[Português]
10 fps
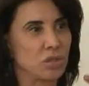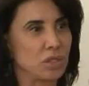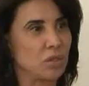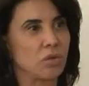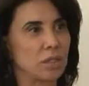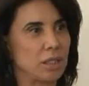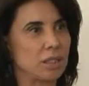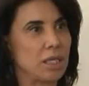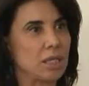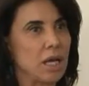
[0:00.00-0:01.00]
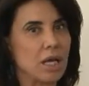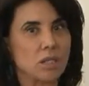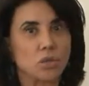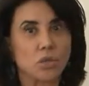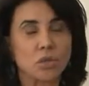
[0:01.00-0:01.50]
uns cinco anos atrás,
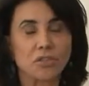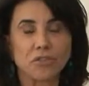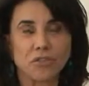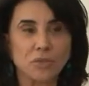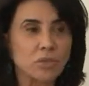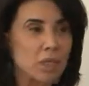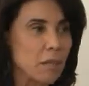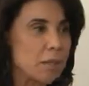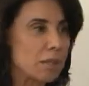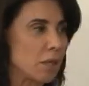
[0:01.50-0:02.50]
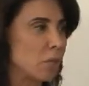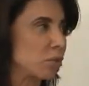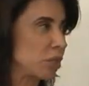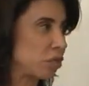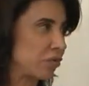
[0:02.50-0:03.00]
que o sono é fundamental
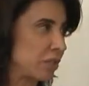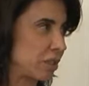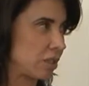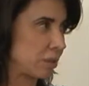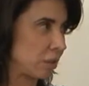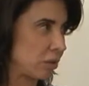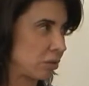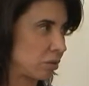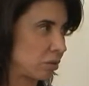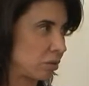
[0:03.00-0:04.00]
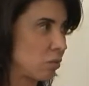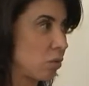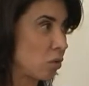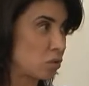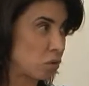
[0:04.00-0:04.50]
para o rejuvenescimento. Um
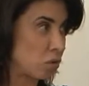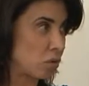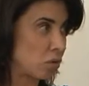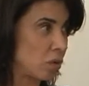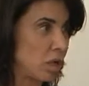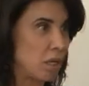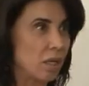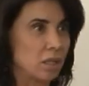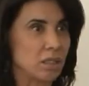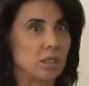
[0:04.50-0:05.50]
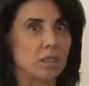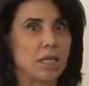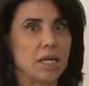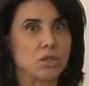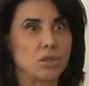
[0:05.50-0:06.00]
bom sono que te
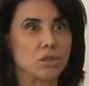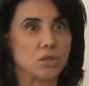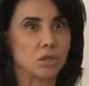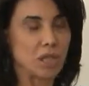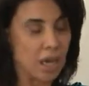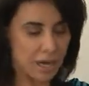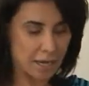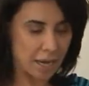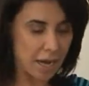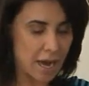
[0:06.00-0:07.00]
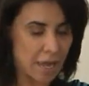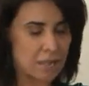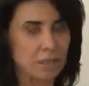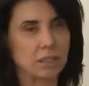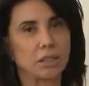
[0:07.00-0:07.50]
traz o
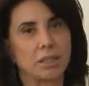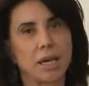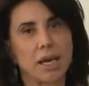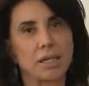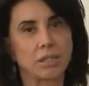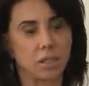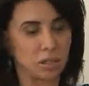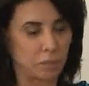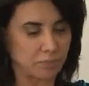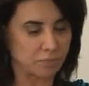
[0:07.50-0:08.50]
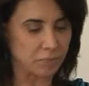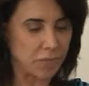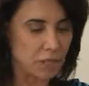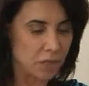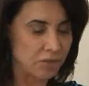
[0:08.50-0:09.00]
GH, que te traz, ah,
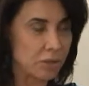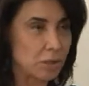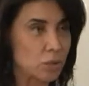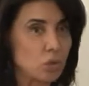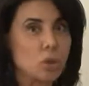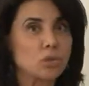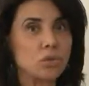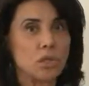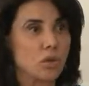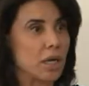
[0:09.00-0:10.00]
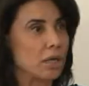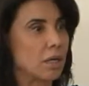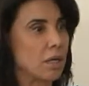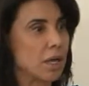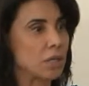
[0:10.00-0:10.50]
enfim, todo o seu
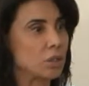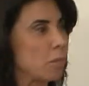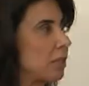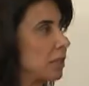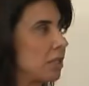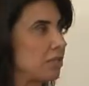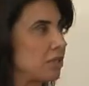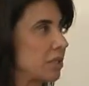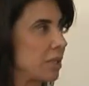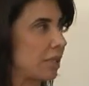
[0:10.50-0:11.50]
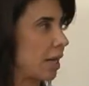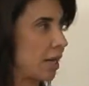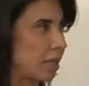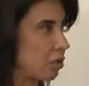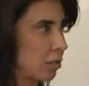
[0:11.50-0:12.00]
é sua bateria, você
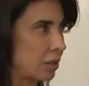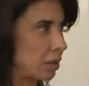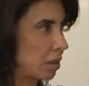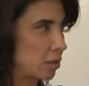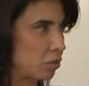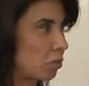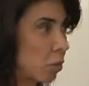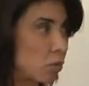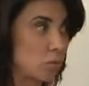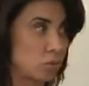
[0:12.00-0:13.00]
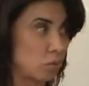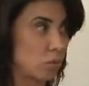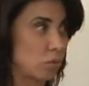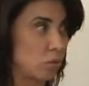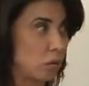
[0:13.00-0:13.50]
recarrega a sua bateria num bom
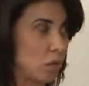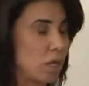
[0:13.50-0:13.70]
sono.